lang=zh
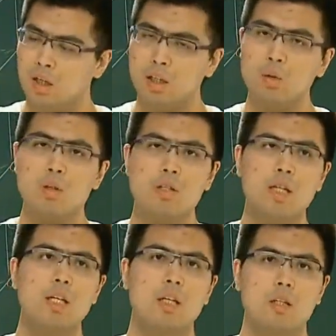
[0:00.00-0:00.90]
应该说
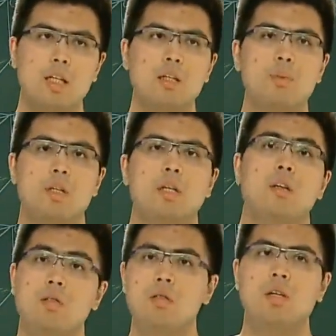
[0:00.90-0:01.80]
这道题还是比较
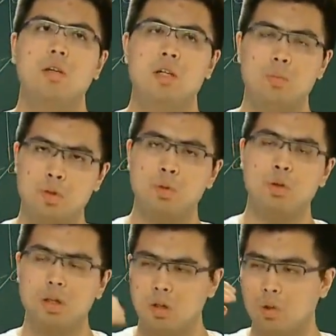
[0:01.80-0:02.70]
好找的，就比如
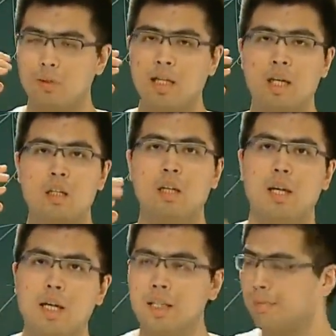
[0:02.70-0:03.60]
说我们拿这个
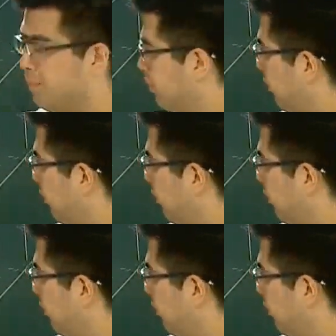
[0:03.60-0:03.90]
A